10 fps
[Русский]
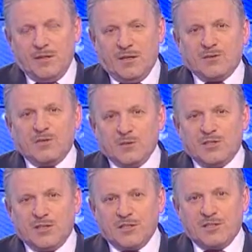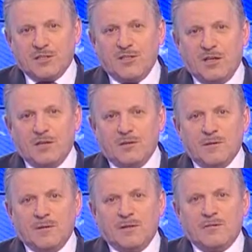От всего сердца желаю
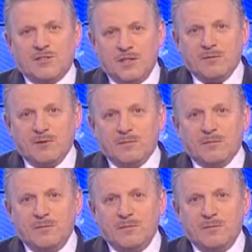всем вам